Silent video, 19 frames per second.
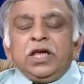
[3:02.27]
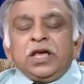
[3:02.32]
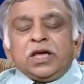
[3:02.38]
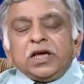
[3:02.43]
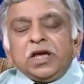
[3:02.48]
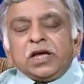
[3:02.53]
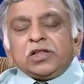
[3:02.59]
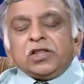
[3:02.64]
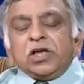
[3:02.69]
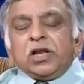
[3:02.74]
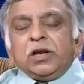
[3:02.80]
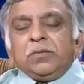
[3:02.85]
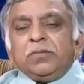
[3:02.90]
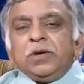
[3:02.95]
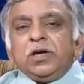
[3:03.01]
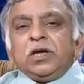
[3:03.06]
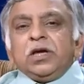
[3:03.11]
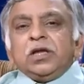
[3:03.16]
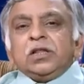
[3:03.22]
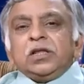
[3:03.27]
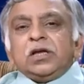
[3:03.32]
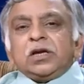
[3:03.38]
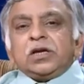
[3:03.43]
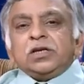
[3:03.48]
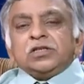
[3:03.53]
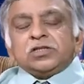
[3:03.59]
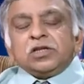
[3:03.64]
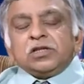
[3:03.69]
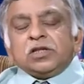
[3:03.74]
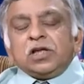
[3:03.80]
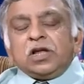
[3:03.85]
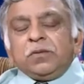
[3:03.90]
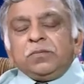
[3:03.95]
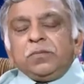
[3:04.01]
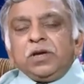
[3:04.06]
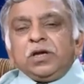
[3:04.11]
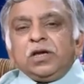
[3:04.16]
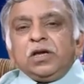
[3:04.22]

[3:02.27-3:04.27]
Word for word: एक एक थेरेपी के अंदर क्रिस्टल थेरेपी